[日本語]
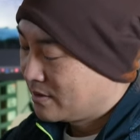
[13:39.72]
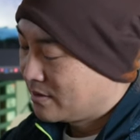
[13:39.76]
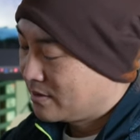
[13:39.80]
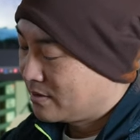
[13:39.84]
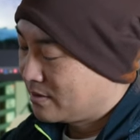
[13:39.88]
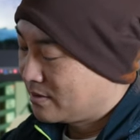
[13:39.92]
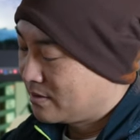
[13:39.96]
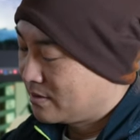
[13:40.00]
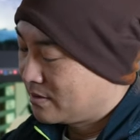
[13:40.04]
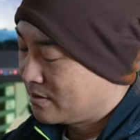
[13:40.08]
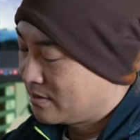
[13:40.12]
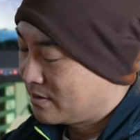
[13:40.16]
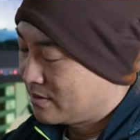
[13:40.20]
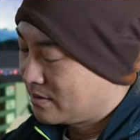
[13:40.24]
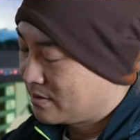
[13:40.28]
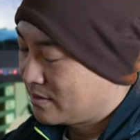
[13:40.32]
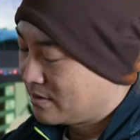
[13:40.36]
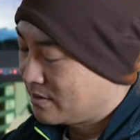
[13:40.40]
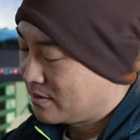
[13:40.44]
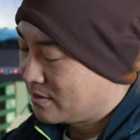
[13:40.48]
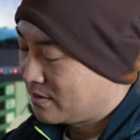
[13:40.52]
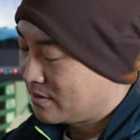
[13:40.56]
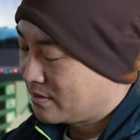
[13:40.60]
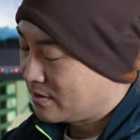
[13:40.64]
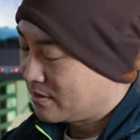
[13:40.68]

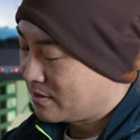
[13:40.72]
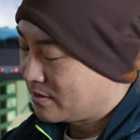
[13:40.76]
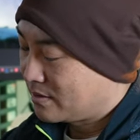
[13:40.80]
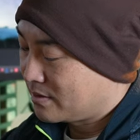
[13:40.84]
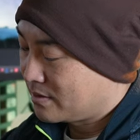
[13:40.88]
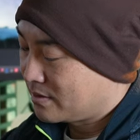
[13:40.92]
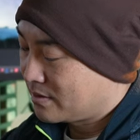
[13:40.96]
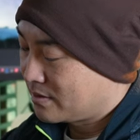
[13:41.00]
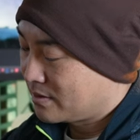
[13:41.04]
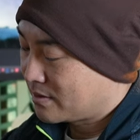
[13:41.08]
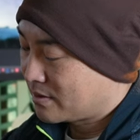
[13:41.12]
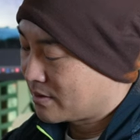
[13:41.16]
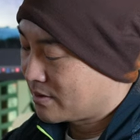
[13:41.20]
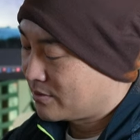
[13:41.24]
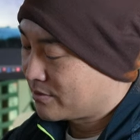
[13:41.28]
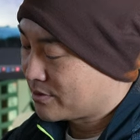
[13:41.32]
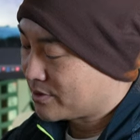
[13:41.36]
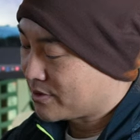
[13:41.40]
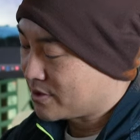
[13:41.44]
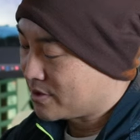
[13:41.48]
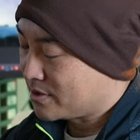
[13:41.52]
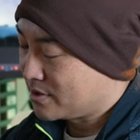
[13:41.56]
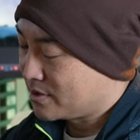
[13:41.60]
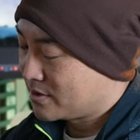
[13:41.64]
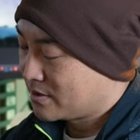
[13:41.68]
えー、長押
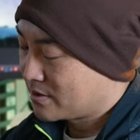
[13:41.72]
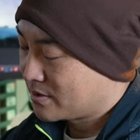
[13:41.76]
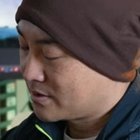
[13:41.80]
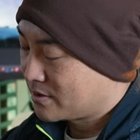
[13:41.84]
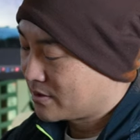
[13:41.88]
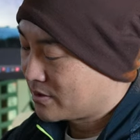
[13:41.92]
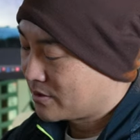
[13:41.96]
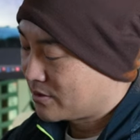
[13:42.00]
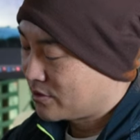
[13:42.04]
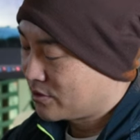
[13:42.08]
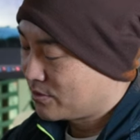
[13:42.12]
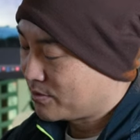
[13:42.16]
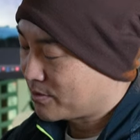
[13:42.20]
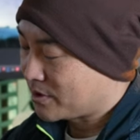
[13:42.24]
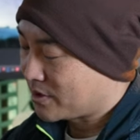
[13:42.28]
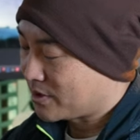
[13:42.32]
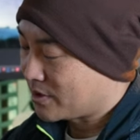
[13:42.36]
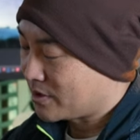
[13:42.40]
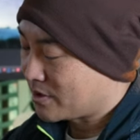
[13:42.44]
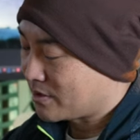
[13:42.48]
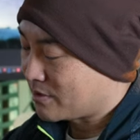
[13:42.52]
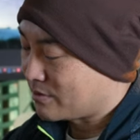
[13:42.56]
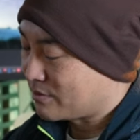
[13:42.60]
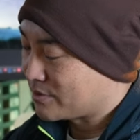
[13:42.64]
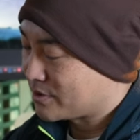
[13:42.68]
し、キーボタン
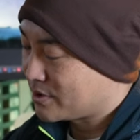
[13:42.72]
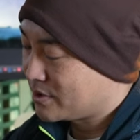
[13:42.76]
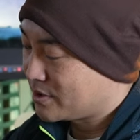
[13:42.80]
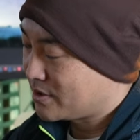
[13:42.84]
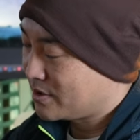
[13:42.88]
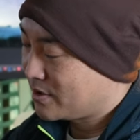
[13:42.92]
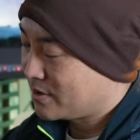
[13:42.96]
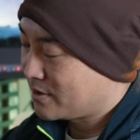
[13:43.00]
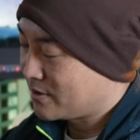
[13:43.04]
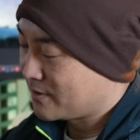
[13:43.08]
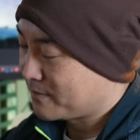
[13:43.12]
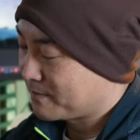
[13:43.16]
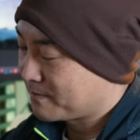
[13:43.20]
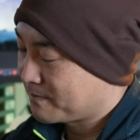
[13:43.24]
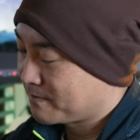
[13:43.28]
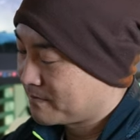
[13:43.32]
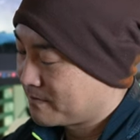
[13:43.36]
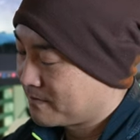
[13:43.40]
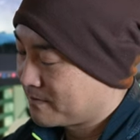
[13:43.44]
長押しで、